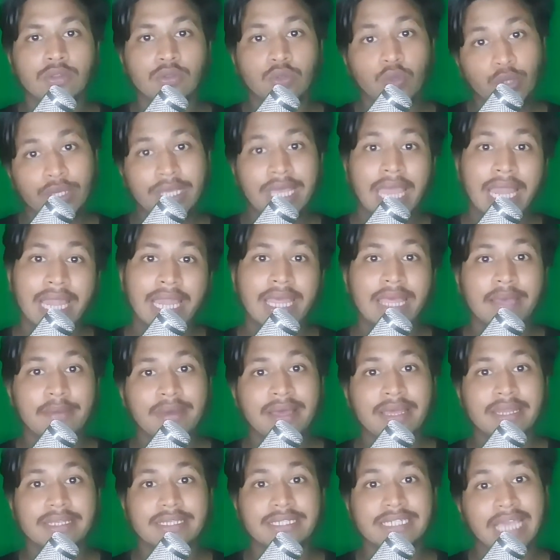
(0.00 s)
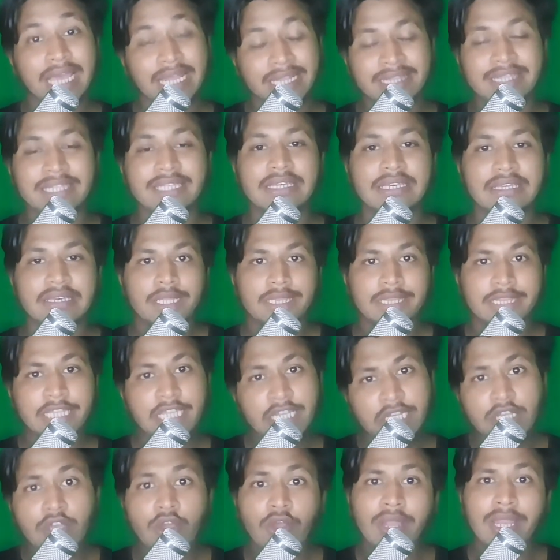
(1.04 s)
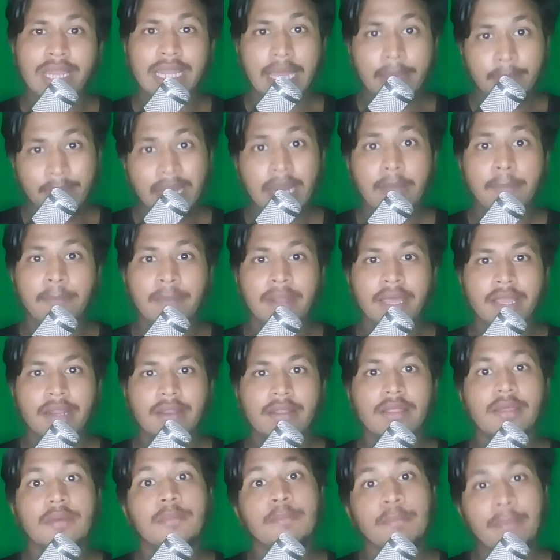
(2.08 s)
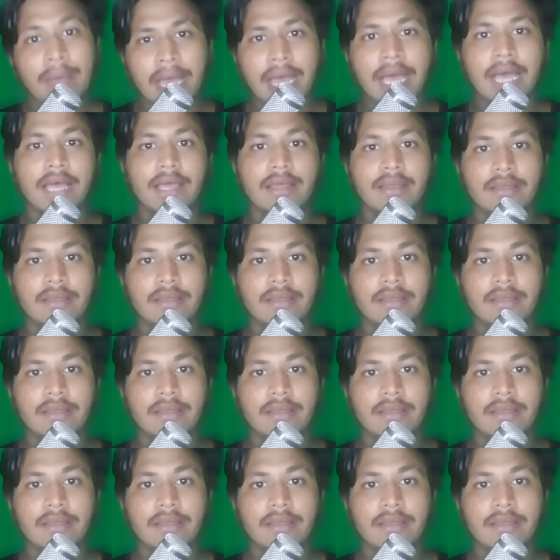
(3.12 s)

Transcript: তুই খেলে আমার শান্তি তিনি হইলেন আমার আপনার মা